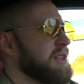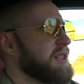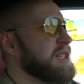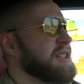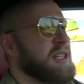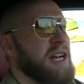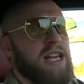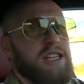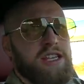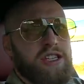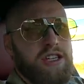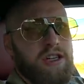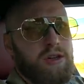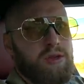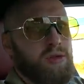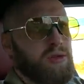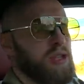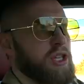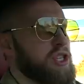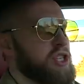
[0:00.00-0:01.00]
ты тратишь
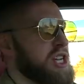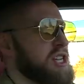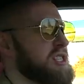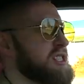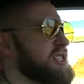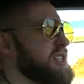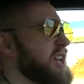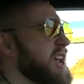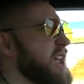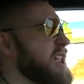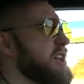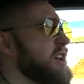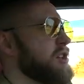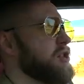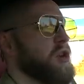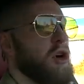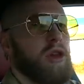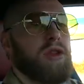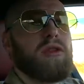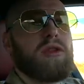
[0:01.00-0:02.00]
какую-то часть денег,
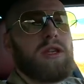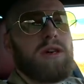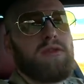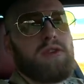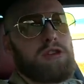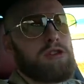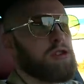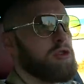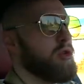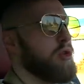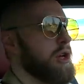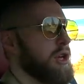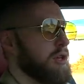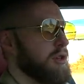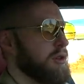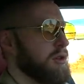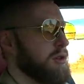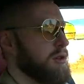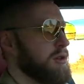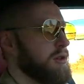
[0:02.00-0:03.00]
но оно того стоит.